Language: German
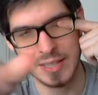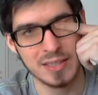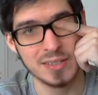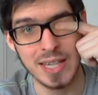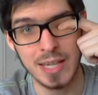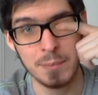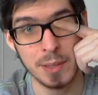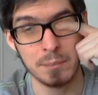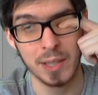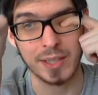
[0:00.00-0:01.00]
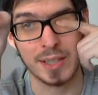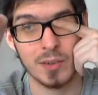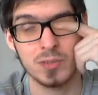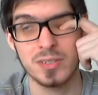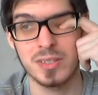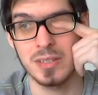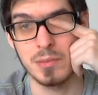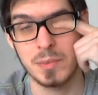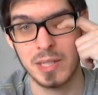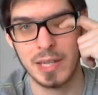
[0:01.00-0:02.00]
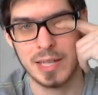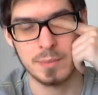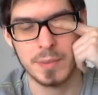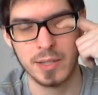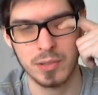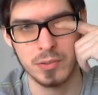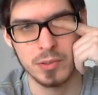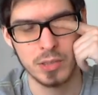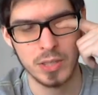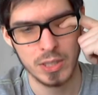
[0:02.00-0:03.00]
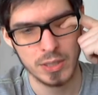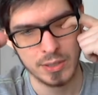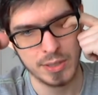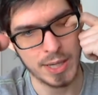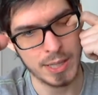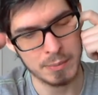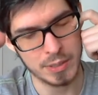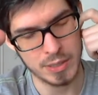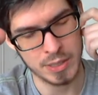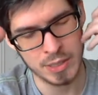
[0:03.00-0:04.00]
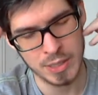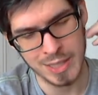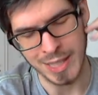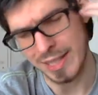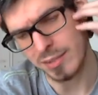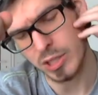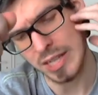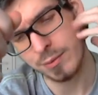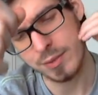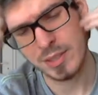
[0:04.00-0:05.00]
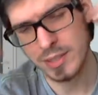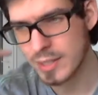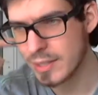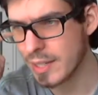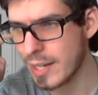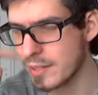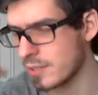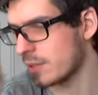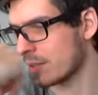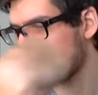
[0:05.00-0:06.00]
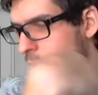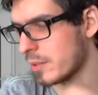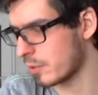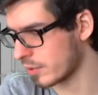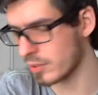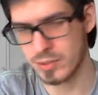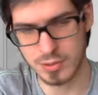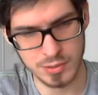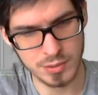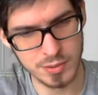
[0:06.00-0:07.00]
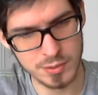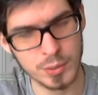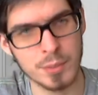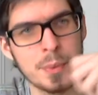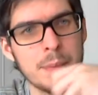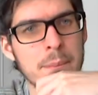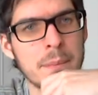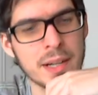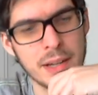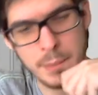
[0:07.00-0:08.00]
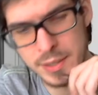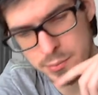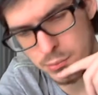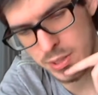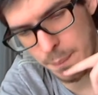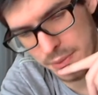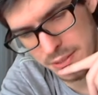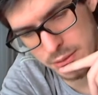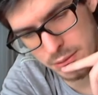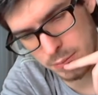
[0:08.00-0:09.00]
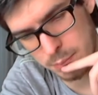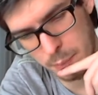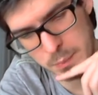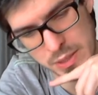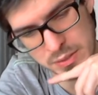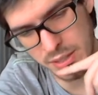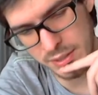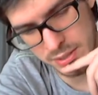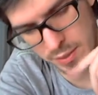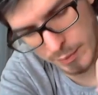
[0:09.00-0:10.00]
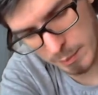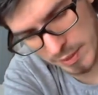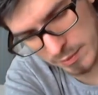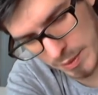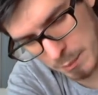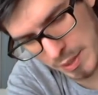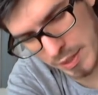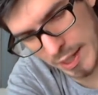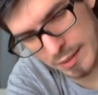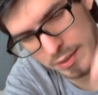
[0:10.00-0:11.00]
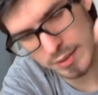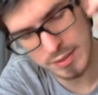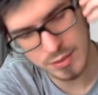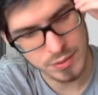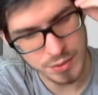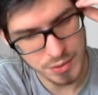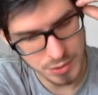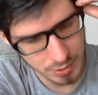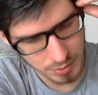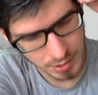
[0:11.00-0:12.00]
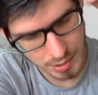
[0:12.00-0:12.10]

Endes eh immer einen Manga rausziehe und mir den erstmal angucke. Aber Nee, so schlecht finde ich die Idee gar nicht. Ist es bei neueren Tokyo Pop Manga immer so? Ich habe hab da jetzt gar nicht aufgepasst, weil bei den älteren ist es noch nicht.